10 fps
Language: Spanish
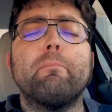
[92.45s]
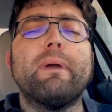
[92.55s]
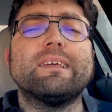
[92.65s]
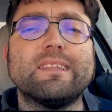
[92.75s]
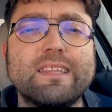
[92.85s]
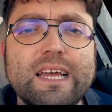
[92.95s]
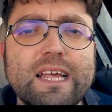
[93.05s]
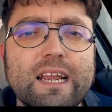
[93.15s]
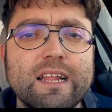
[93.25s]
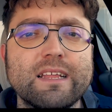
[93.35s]

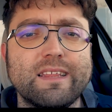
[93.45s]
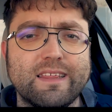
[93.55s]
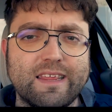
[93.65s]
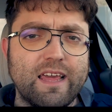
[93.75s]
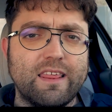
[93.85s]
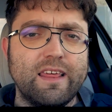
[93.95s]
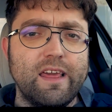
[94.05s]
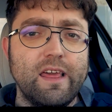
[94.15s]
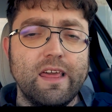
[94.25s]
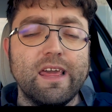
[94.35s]
Vestir
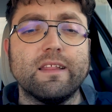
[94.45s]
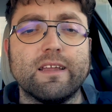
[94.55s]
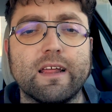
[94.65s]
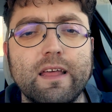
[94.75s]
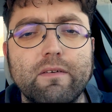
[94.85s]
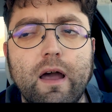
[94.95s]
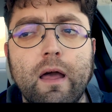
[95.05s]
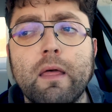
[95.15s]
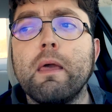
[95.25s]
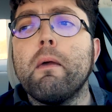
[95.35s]
sexy y
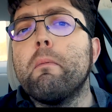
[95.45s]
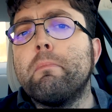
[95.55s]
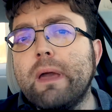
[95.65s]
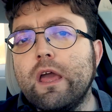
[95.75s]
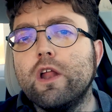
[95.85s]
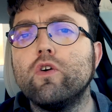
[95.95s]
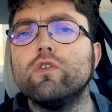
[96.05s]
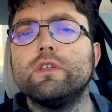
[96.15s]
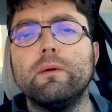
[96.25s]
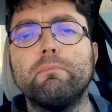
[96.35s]
atractiva,
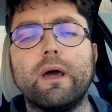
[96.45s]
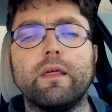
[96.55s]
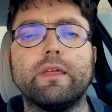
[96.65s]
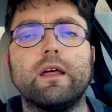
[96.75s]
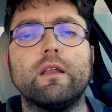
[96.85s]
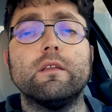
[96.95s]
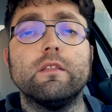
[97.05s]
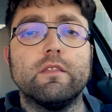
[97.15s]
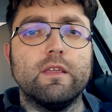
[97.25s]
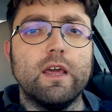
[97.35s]
pero sin parecer
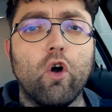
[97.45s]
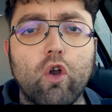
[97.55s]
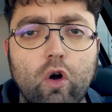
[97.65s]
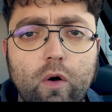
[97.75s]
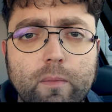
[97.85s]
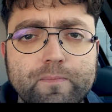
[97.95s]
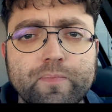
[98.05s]
gigolo.